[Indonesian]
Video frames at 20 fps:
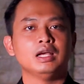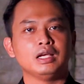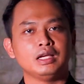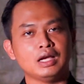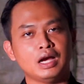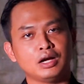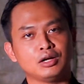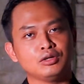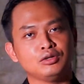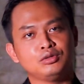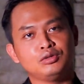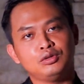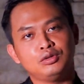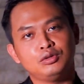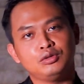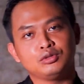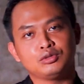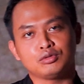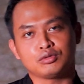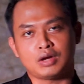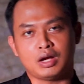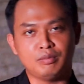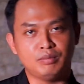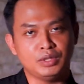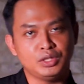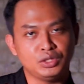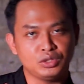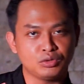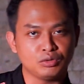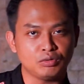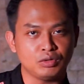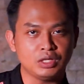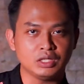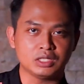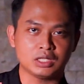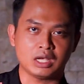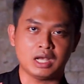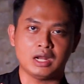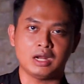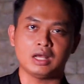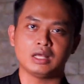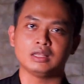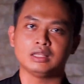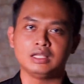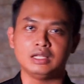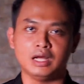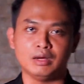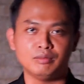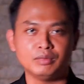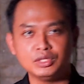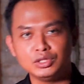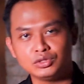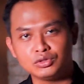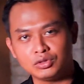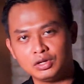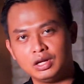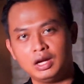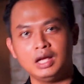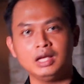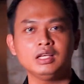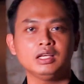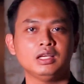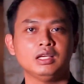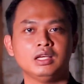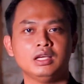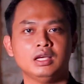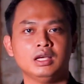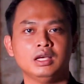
Yang dulu suka mencuri, sekarang tidak mencuri lagi.